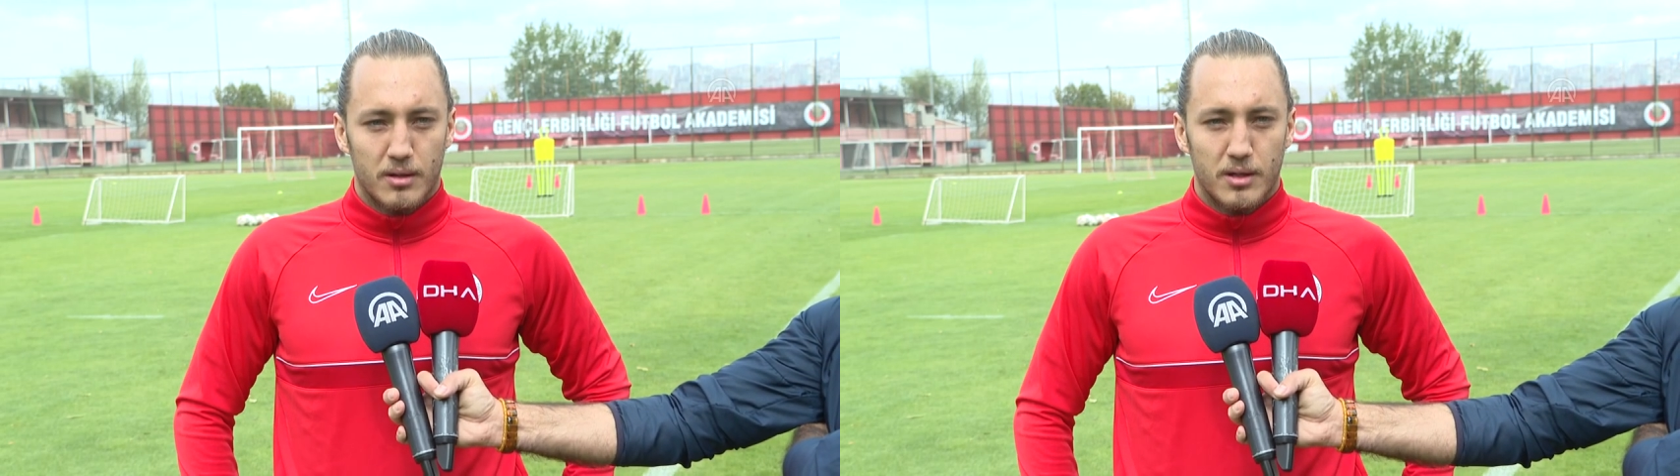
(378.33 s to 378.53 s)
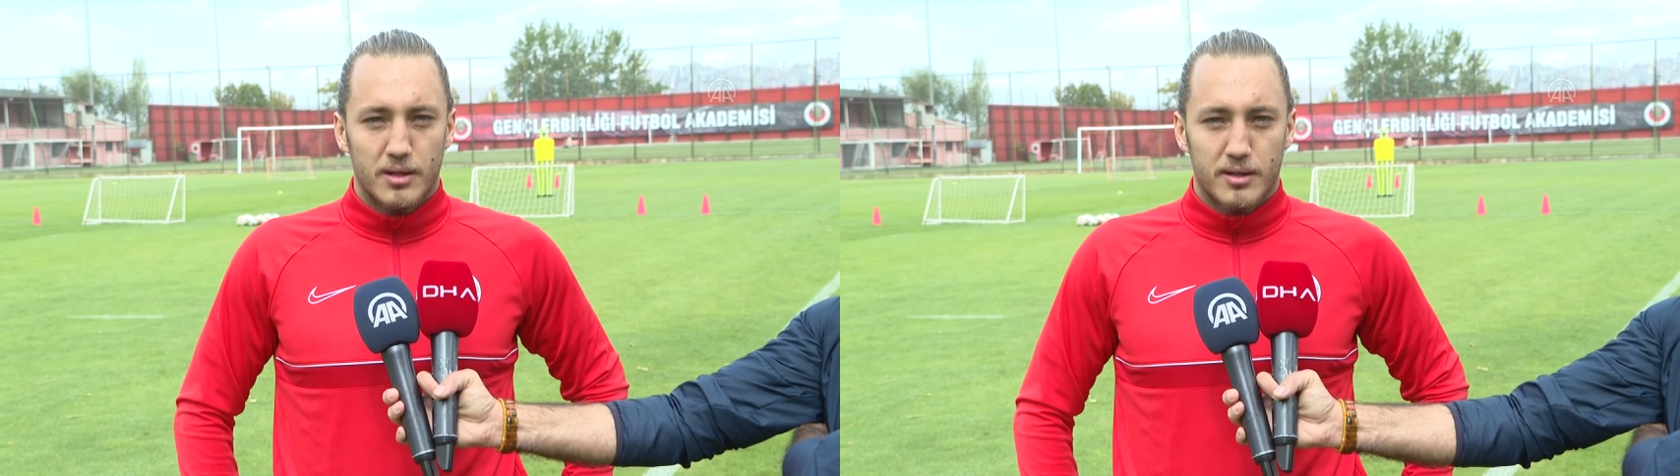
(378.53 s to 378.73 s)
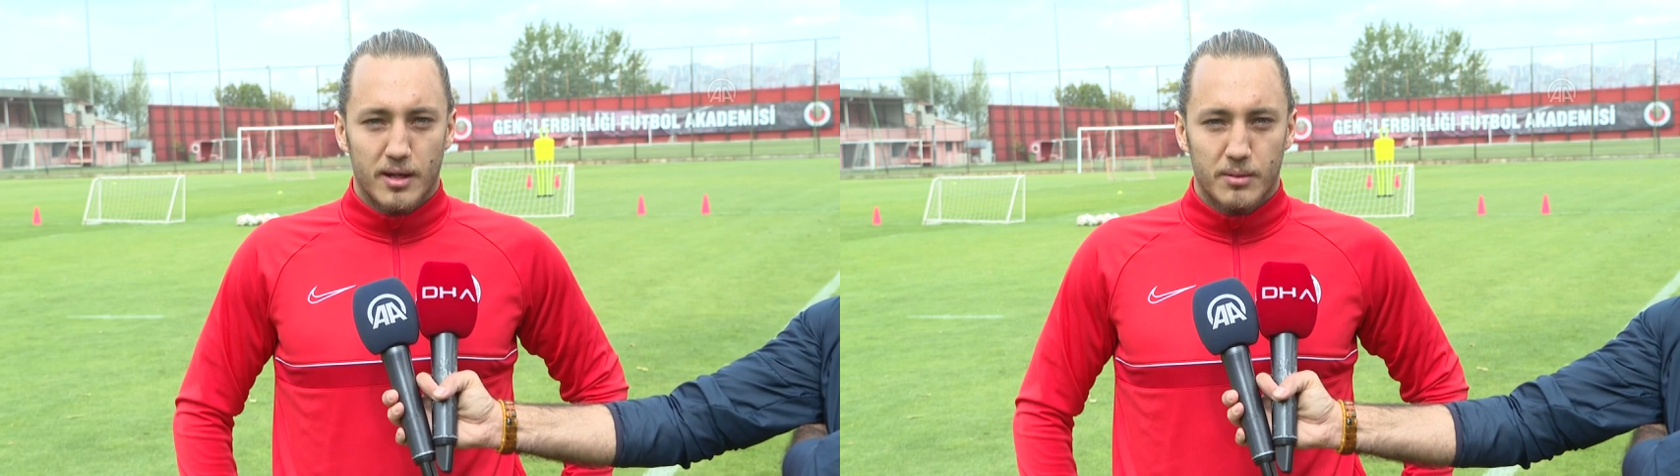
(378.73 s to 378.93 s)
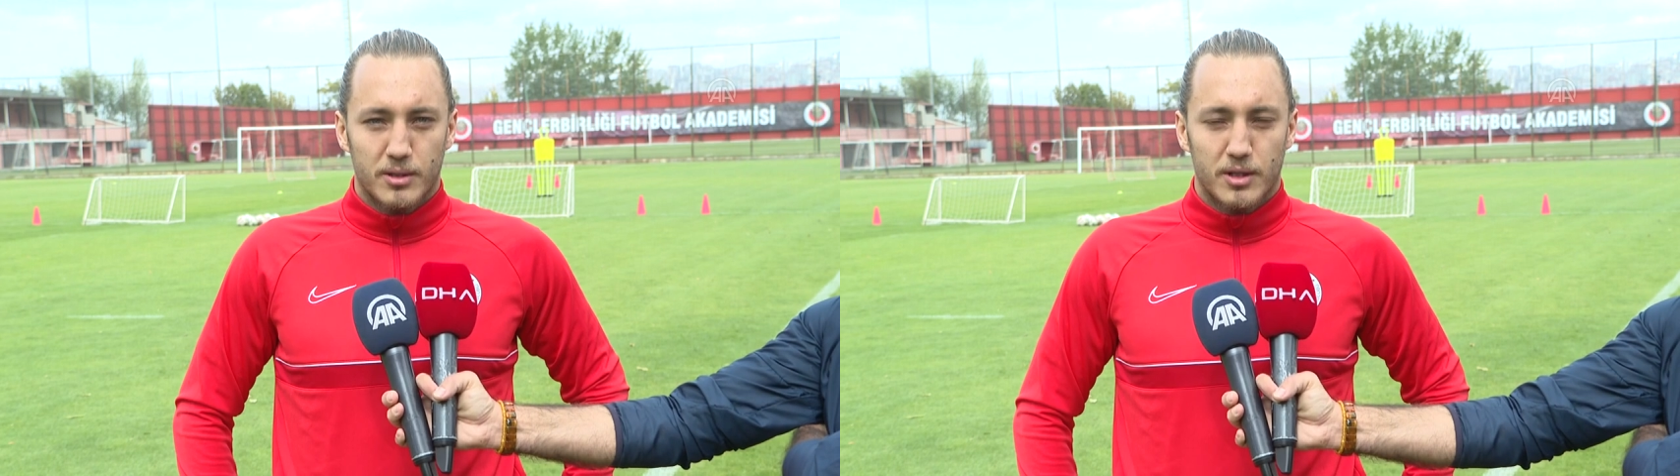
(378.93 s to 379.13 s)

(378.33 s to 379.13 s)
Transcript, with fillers: iyi takımı,